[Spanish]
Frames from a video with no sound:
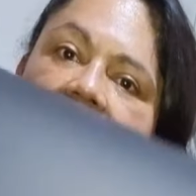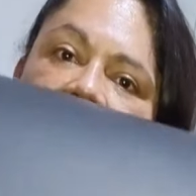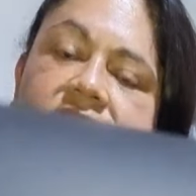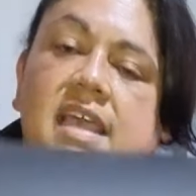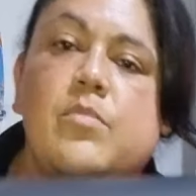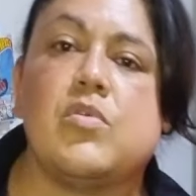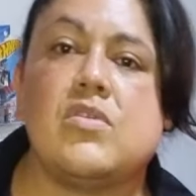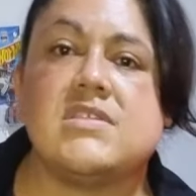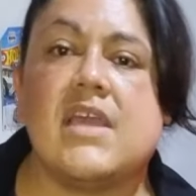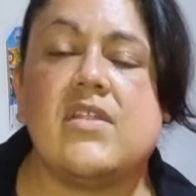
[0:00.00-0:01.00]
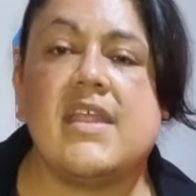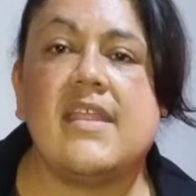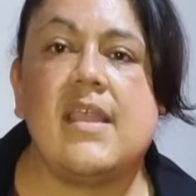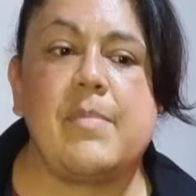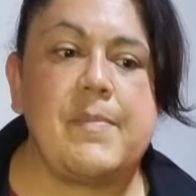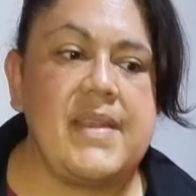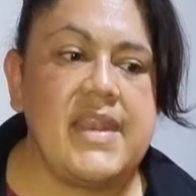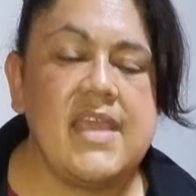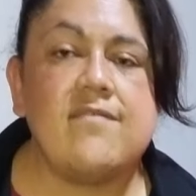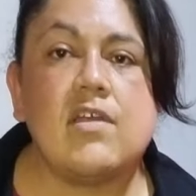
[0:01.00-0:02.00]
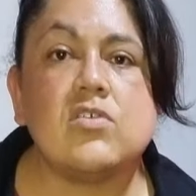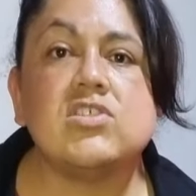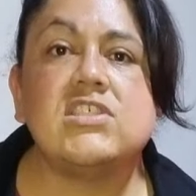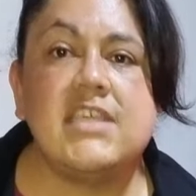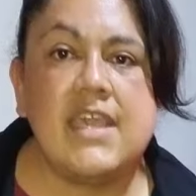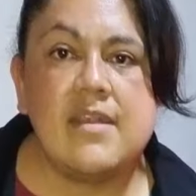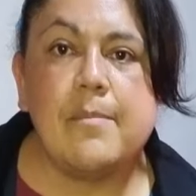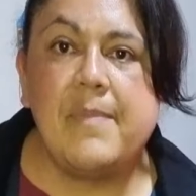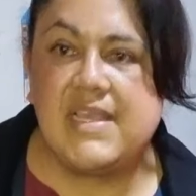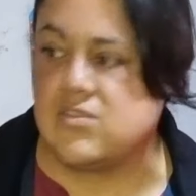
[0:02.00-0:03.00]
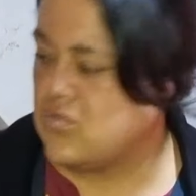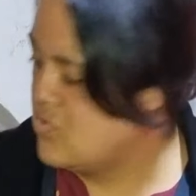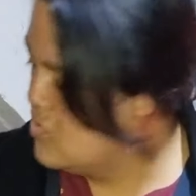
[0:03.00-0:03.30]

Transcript: iris. El punto es que ahorita de la papelería fueron 100 pesos.